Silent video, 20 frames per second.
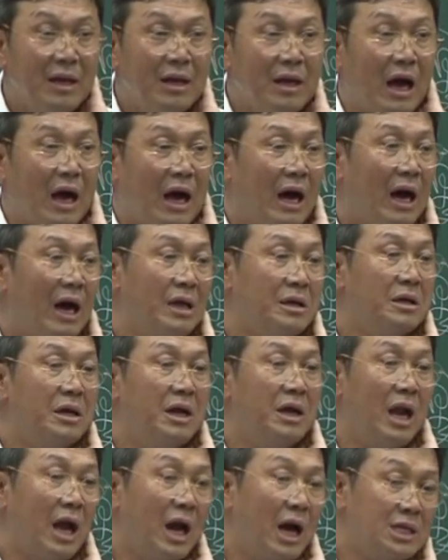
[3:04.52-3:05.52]
아
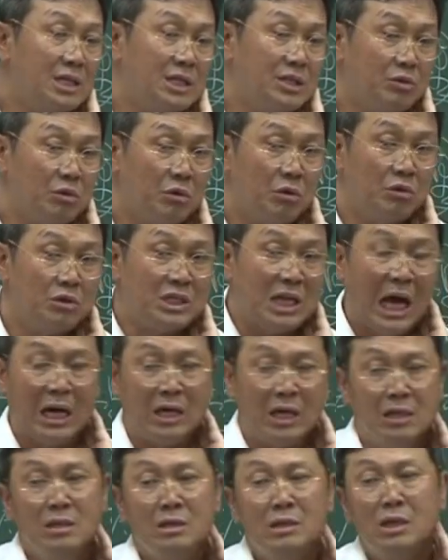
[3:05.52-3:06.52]
열네 가지도
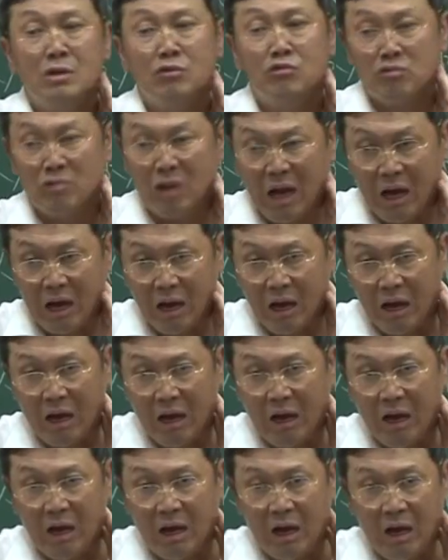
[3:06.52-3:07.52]
작은 거구나
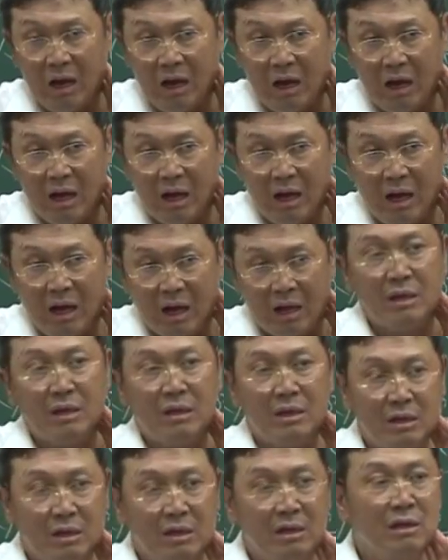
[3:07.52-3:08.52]

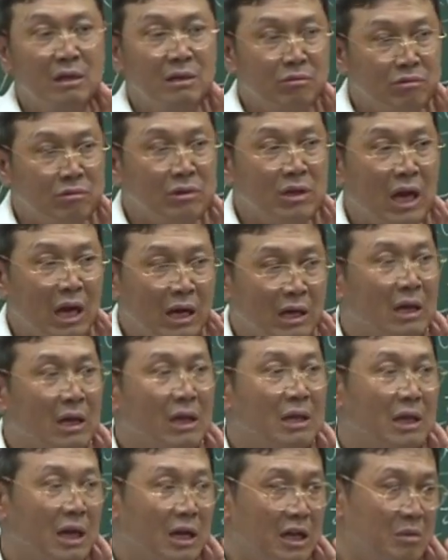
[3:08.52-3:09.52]
하는 걸 여러분이
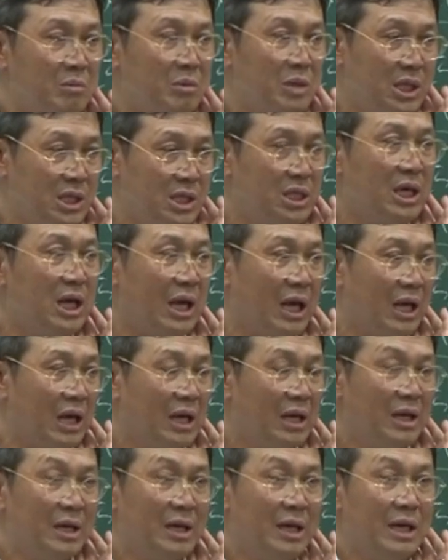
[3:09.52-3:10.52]
알게 될 겁니다. 뒤에
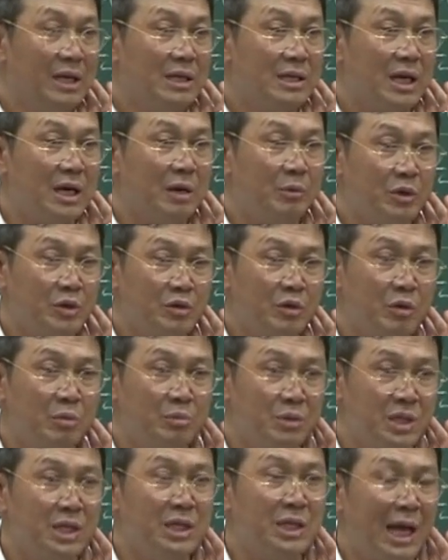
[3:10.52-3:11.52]
제가 뭐 좀
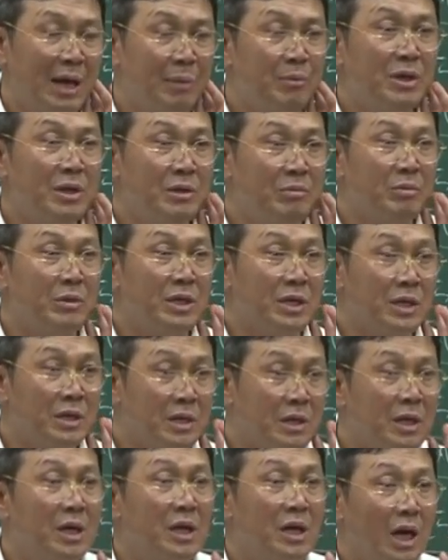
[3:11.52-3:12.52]
신나면 뭐
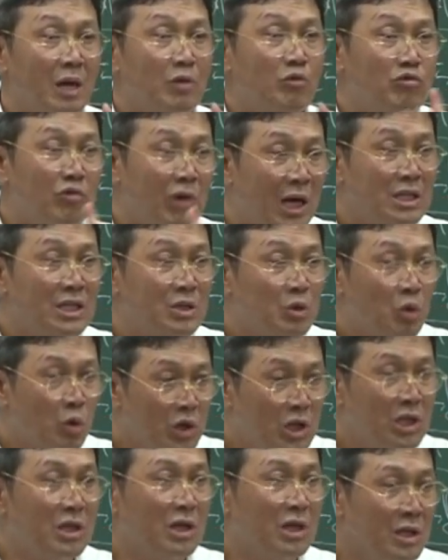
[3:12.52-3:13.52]
한 두 가지
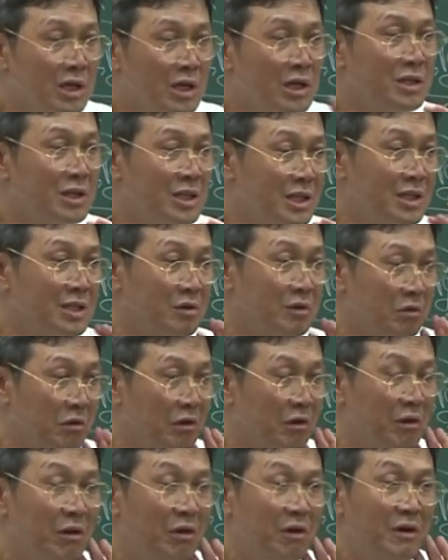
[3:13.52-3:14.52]
논리 더 넣어드릴
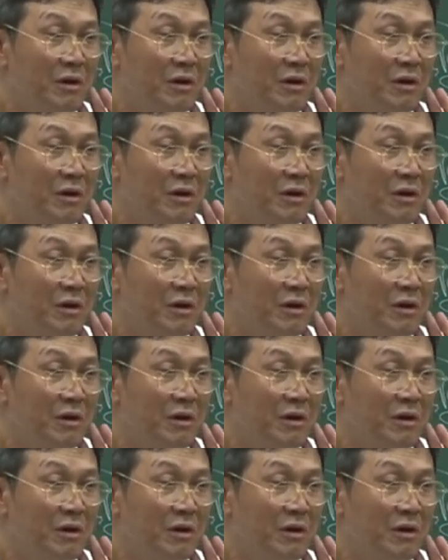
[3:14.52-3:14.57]
거고